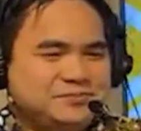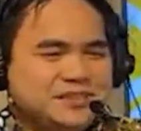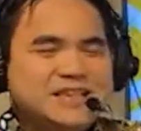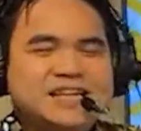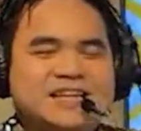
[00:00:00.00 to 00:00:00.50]

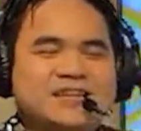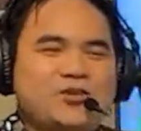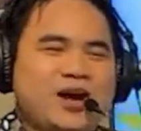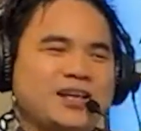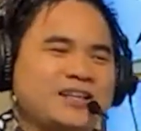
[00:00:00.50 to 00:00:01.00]
tuy nhiên
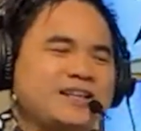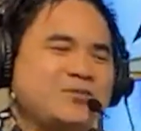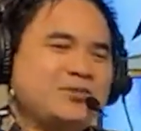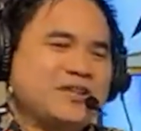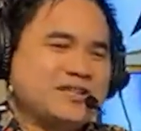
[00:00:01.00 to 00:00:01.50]
qua những
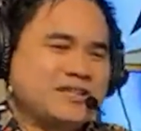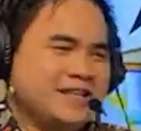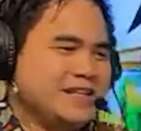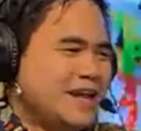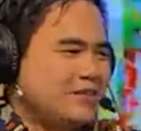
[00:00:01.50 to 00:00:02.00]
câu chuyện xã
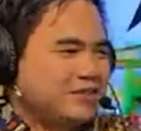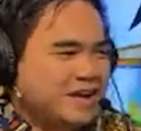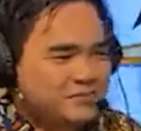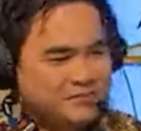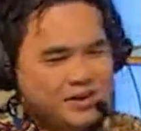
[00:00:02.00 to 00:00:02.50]
giao
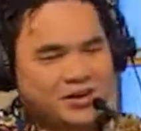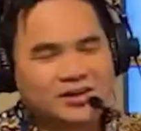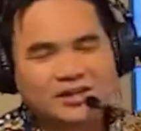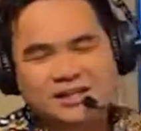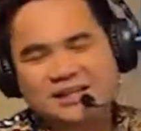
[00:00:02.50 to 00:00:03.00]
thăm hỏi
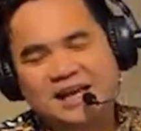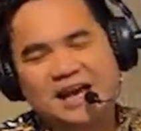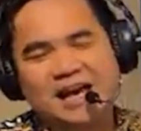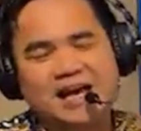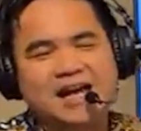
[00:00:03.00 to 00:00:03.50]
tất
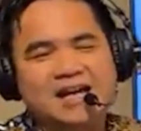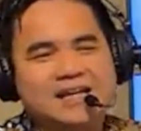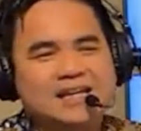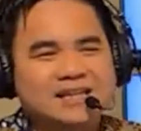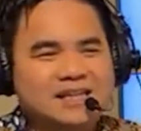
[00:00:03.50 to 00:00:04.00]
cả
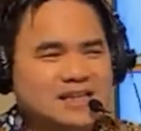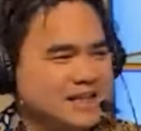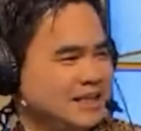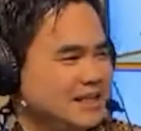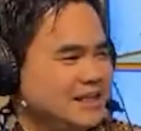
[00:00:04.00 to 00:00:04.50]

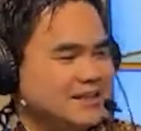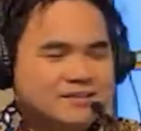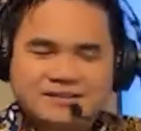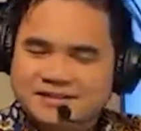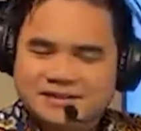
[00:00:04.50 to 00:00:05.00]
thì
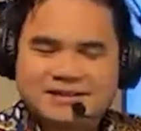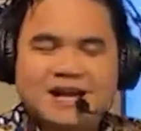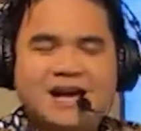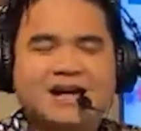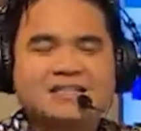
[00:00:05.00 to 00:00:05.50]
đương nhiên
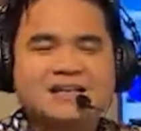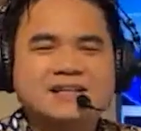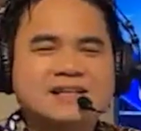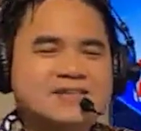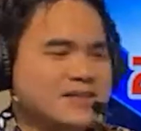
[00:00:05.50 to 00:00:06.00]
là sẽ
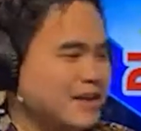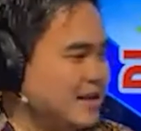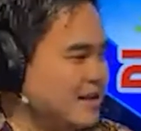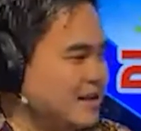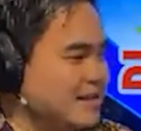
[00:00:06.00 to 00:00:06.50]
đi về
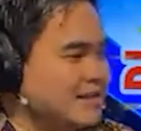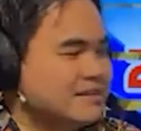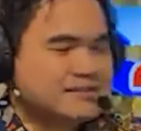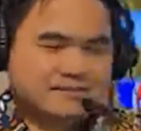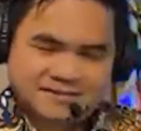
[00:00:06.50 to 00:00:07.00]

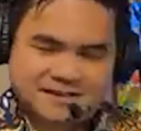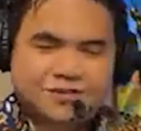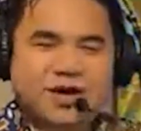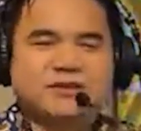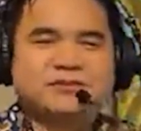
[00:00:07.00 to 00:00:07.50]
kinh
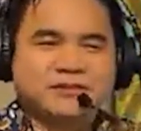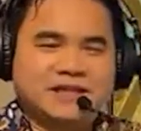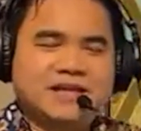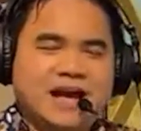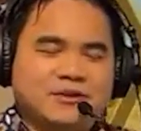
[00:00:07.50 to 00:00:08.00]
doanh như
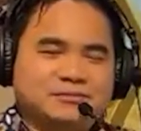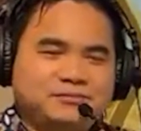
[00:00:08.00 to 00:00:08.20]
thế nào